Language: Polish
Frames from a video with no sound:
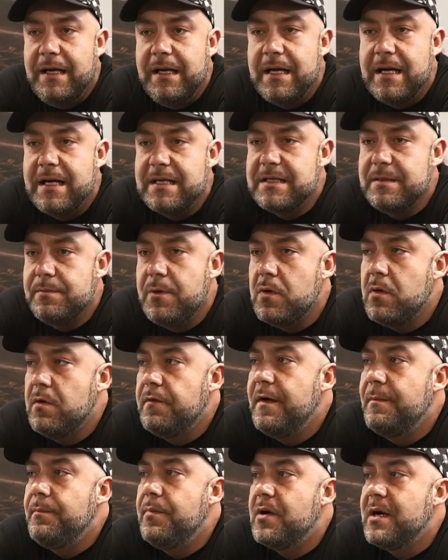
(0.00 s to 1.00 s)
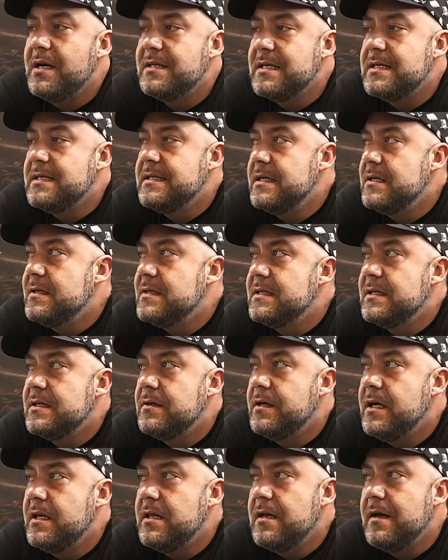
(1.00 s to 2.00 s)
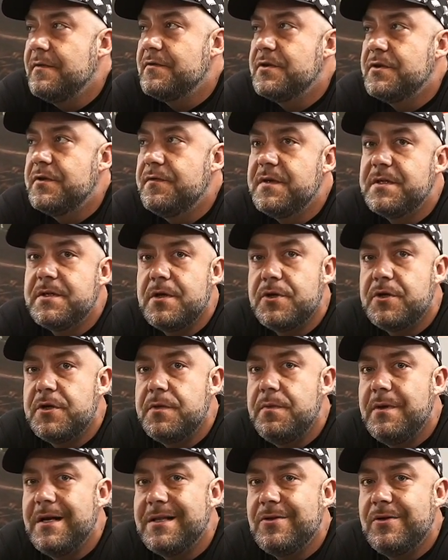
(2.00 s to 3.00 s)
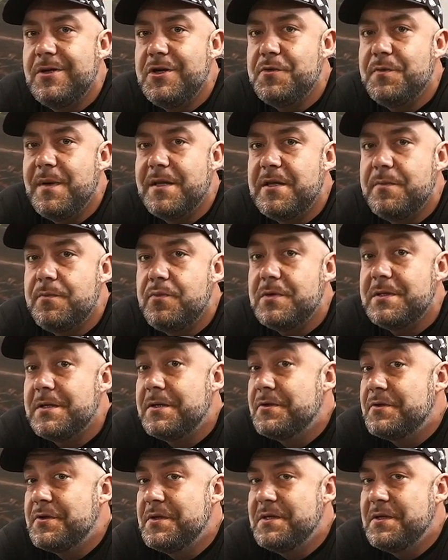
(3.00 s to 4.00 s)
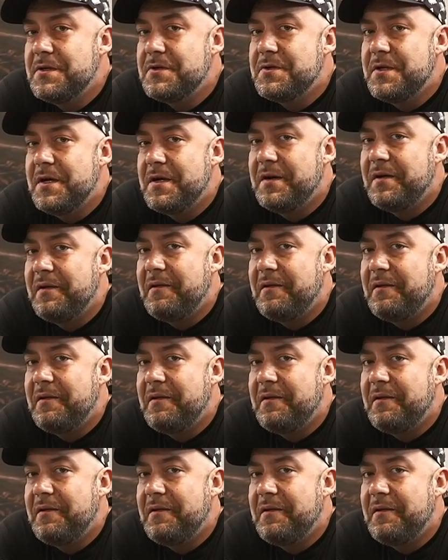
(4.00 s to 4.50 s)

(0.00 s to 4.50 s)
ile razy mogło Wam pokazać 001, a w rzeczywistości była to liczba typu 0304.